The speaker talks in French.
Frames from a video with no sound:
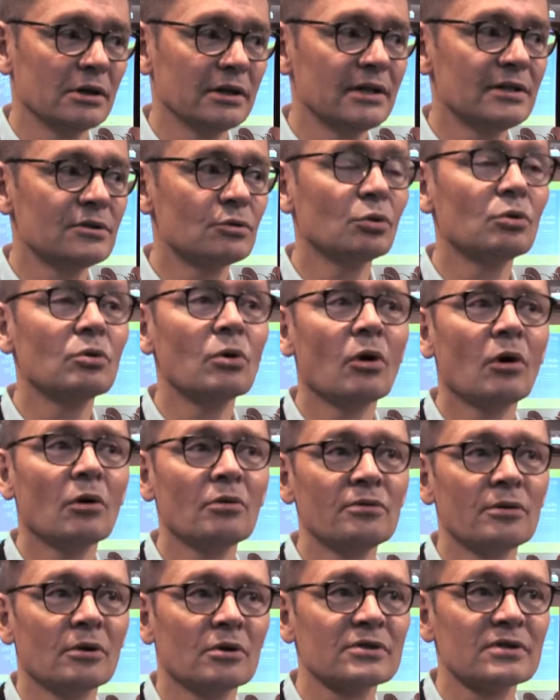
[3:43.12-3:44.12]
ils
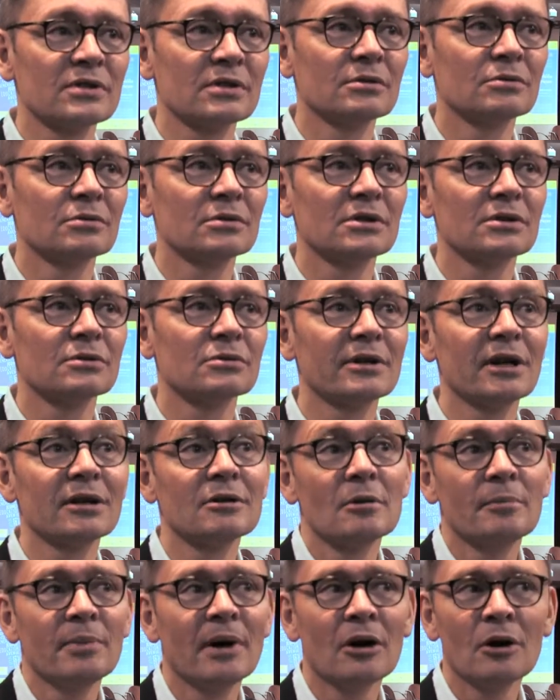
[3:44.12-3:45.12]
s'auto-renforcent et donc ils sont
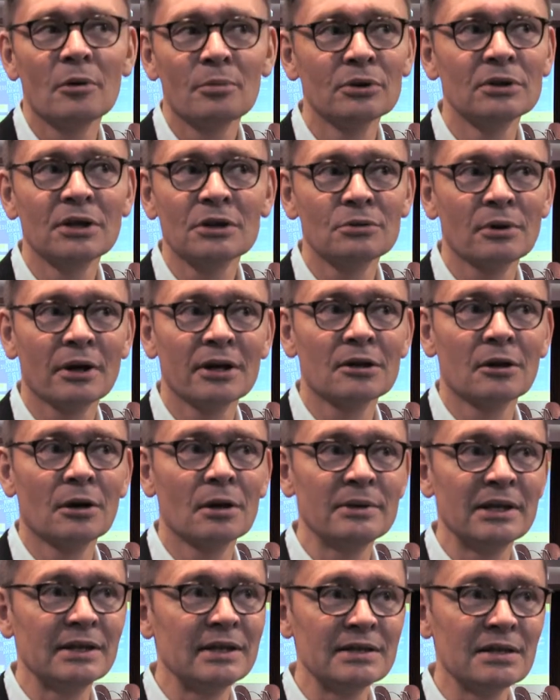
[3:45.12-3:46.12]
quelque part un peu naturels quand
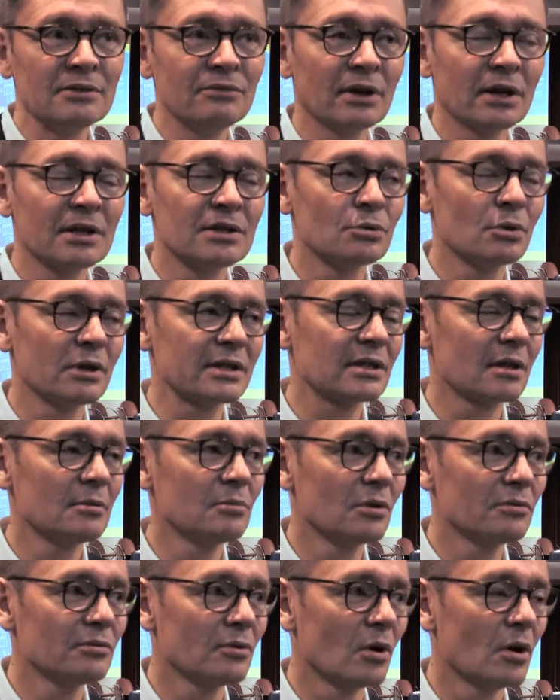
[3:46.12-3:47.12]
même. Il y a des effets réseaux
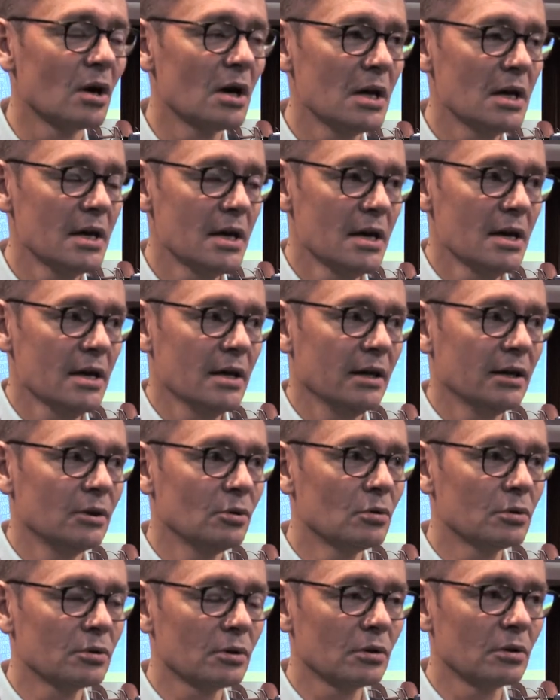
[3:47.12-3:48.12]
extrêmement forts. Et
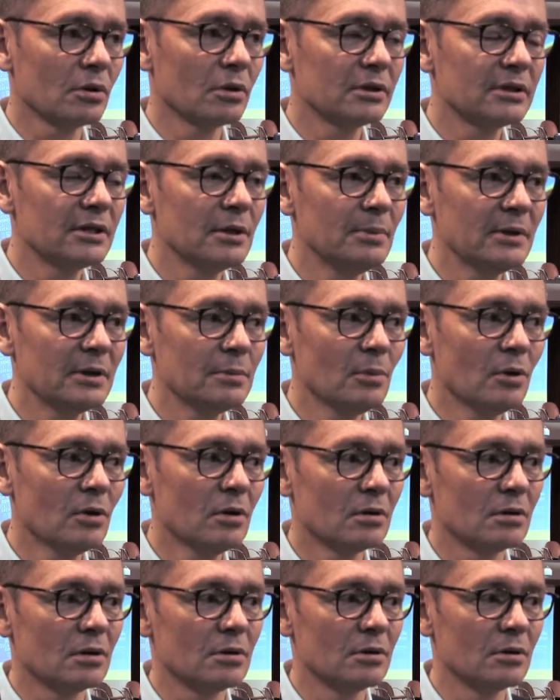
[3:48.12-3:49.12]
donc
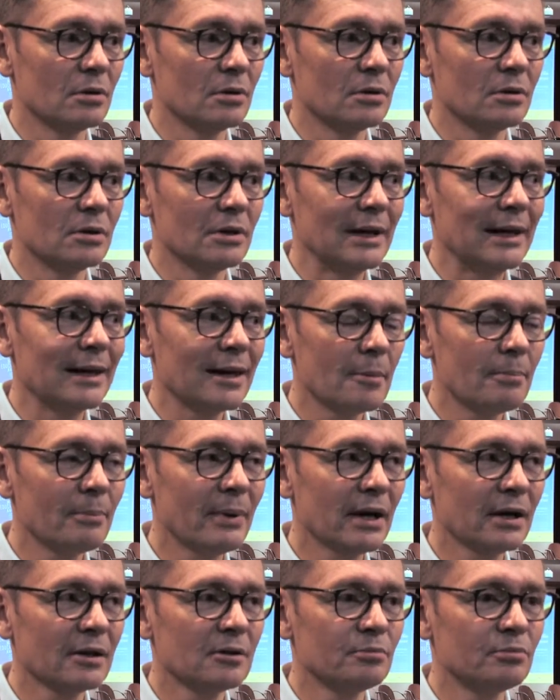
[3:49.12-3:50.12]
typiquement,
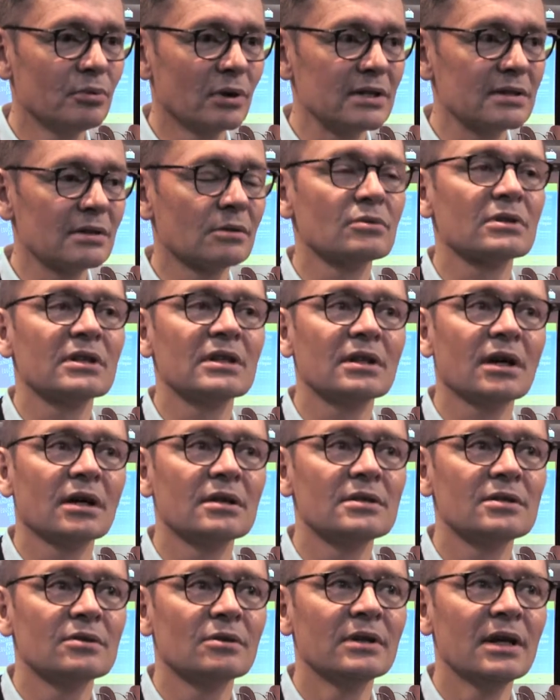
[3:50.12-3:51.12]
l'impact pour les industries
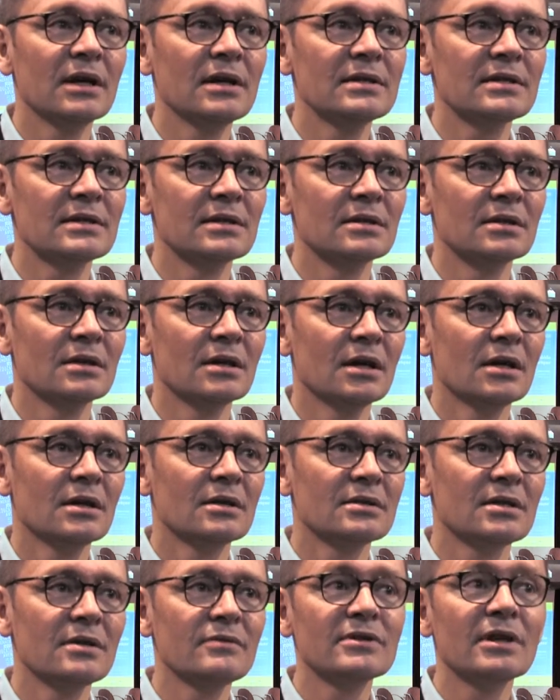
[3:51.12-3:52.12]
traditionnelles, c'est
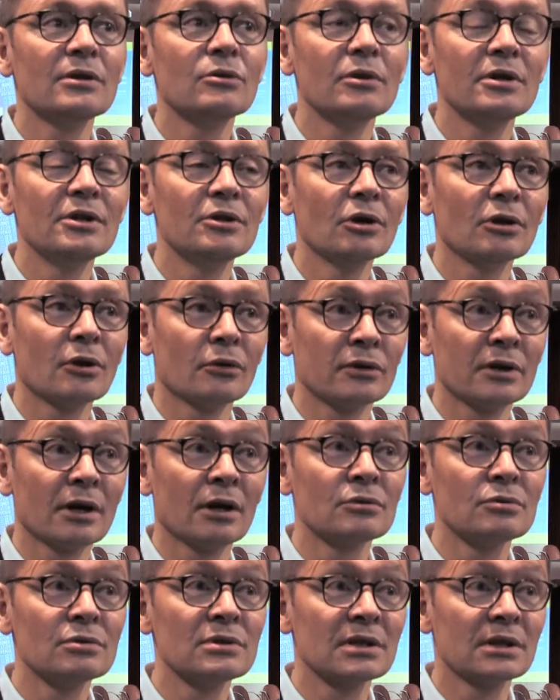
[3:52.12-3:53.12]
si vous êtes le leader dans votre
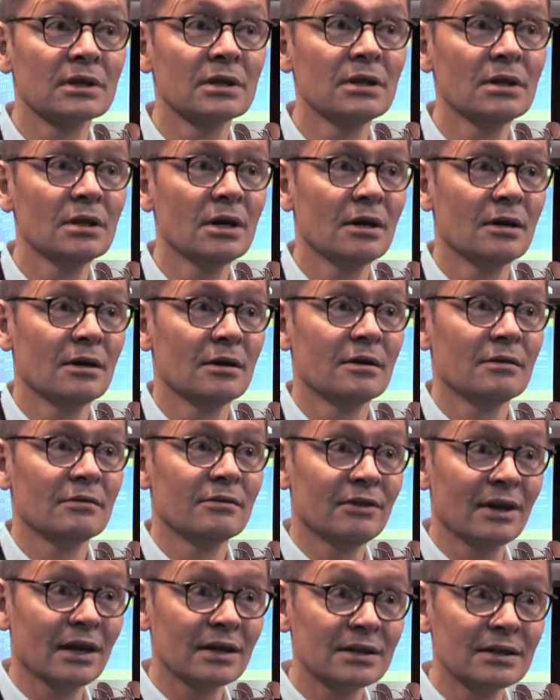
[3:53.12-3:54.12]
industrie
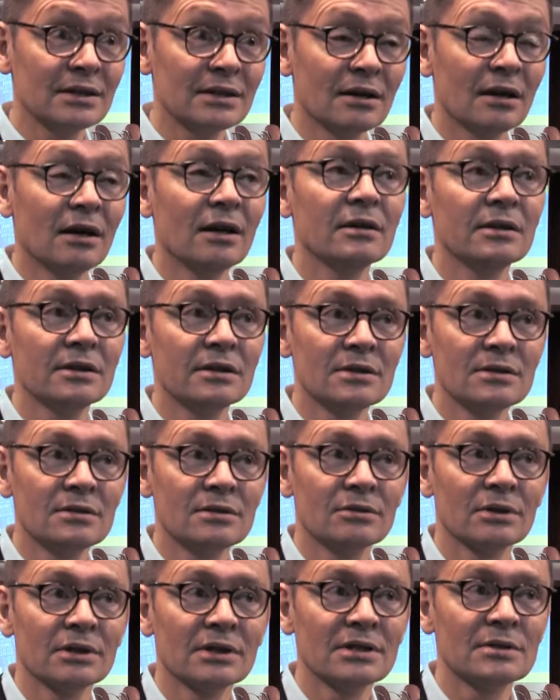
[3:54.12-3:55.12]
verticale,
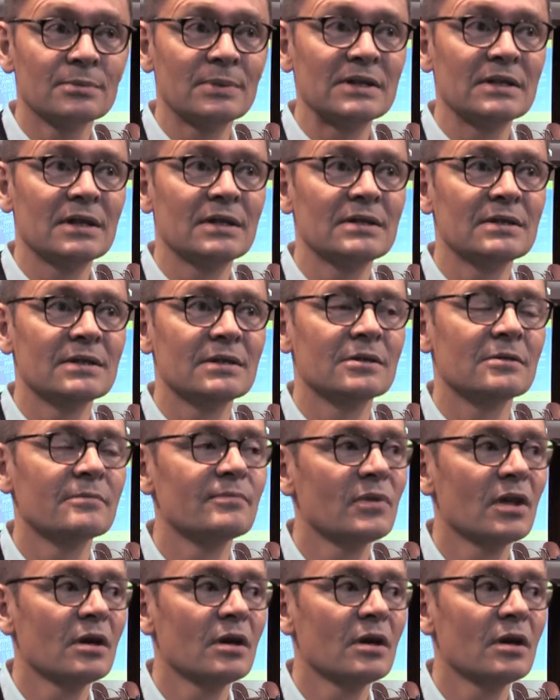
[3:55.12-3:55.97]
historique, spécialisée